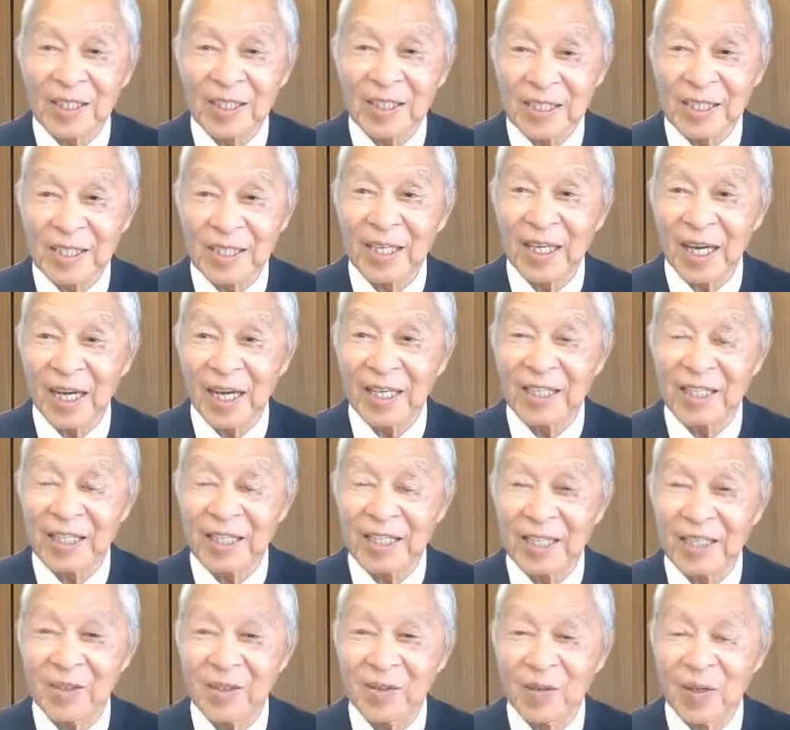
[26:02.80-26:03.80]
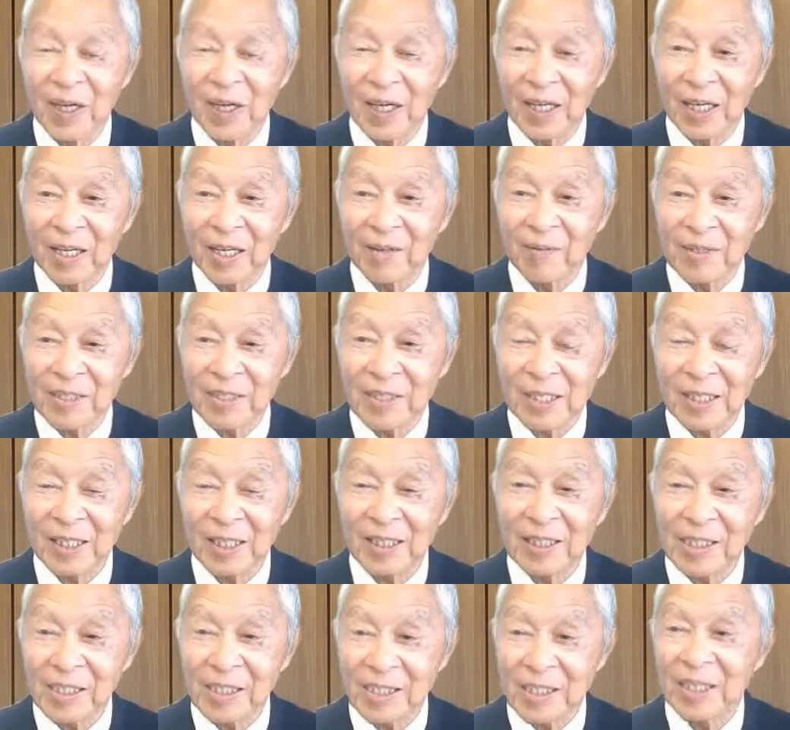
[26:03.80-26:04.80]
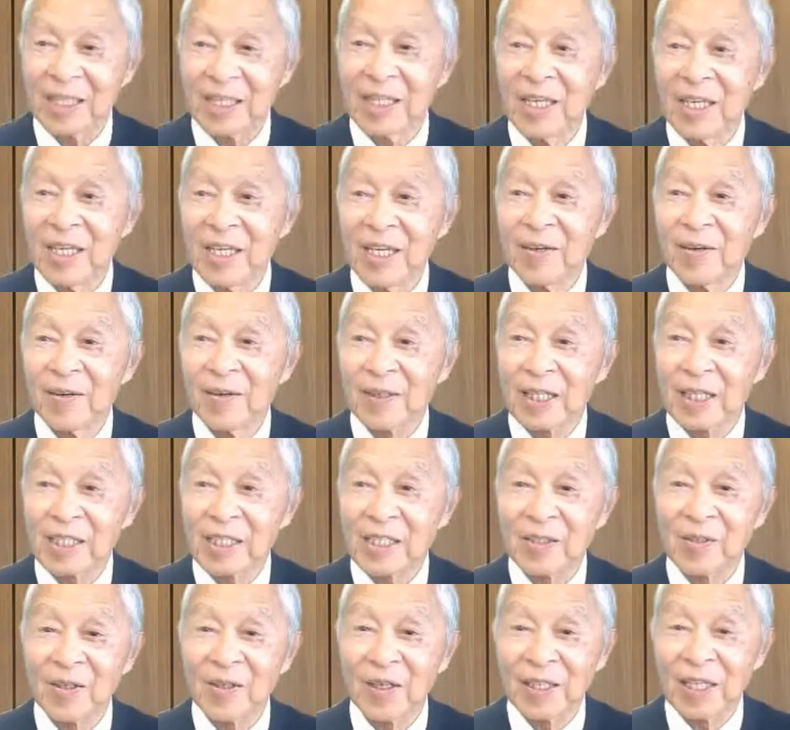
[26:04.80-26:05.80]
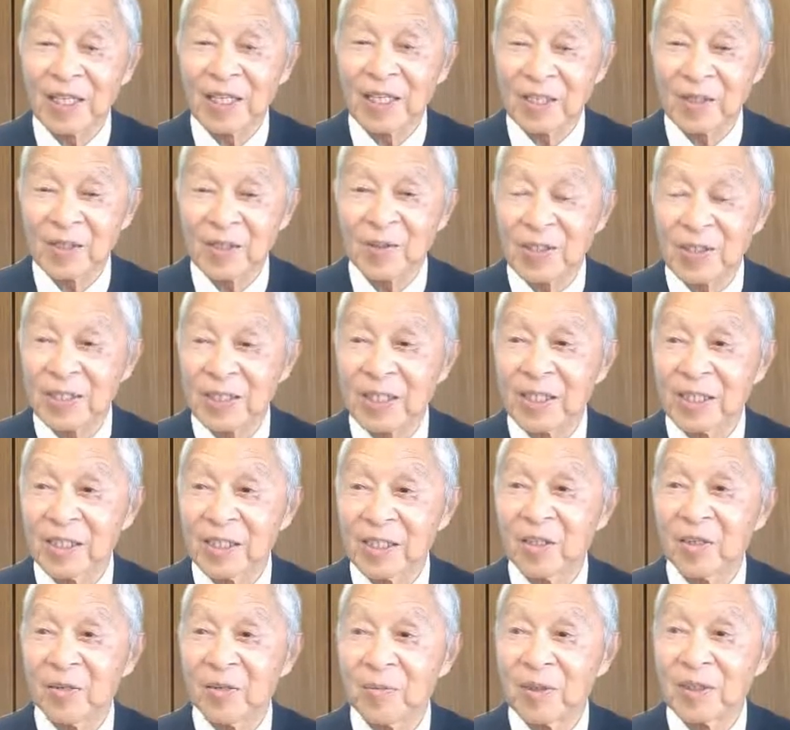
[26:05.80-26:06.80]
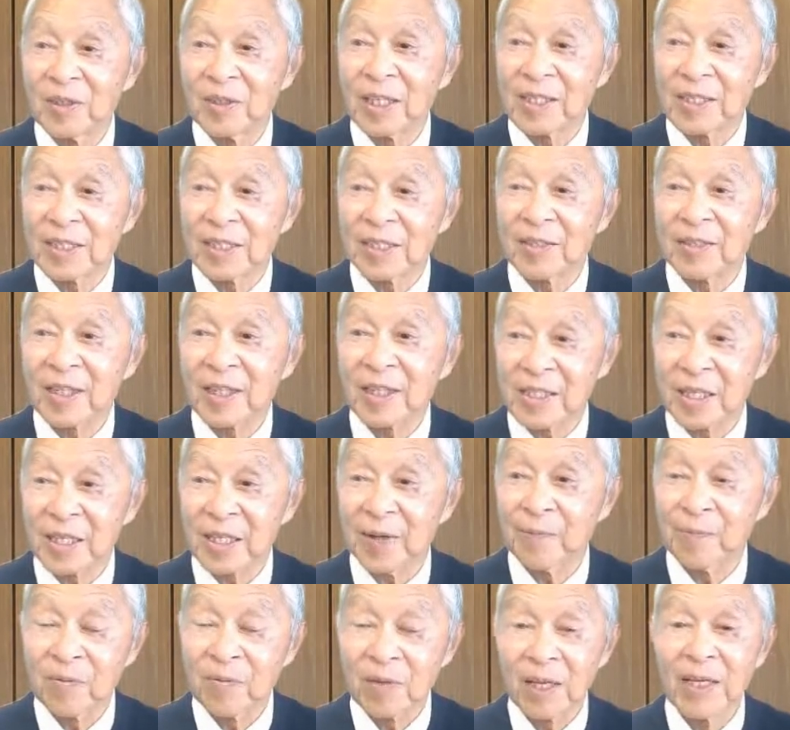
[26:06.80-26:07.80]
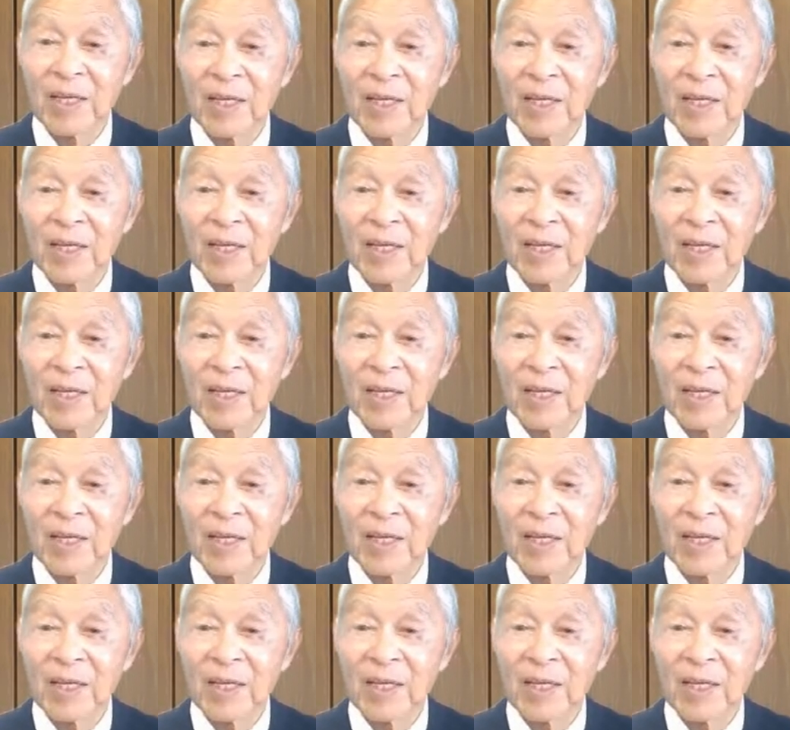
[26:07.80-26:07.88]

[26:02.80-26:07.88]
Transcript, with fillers: にですね、ハイヒールを履かれましたらですね、私の話をぜひ思い出してください。